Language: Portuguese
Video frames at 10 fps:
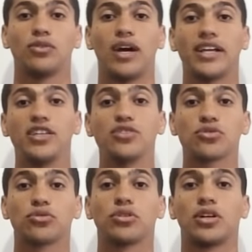Tô
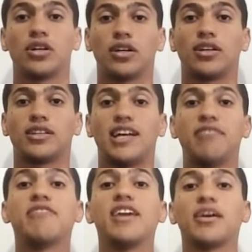raquítico.
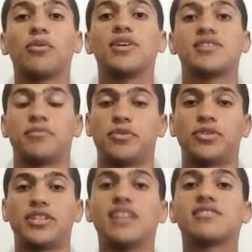Tá feia coisa,
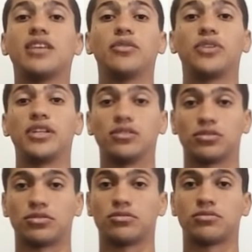85
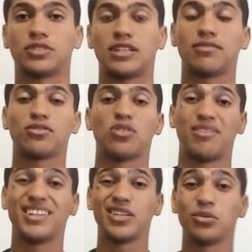quilos. Eu tava com
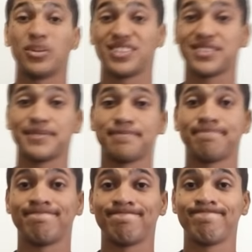92.
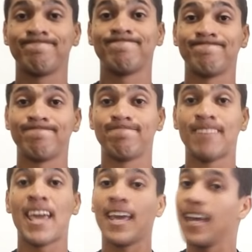
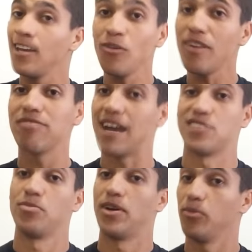É, não é
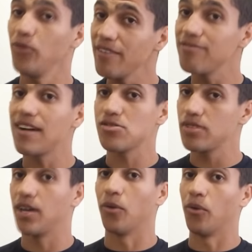fácil, mano. Não é
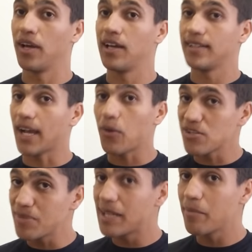fácil não. Dá
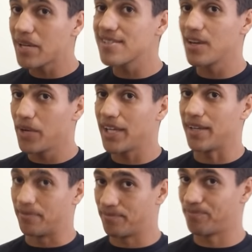quase uma depressão
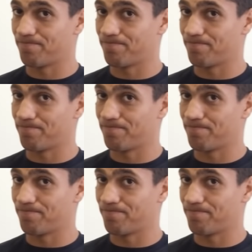aí.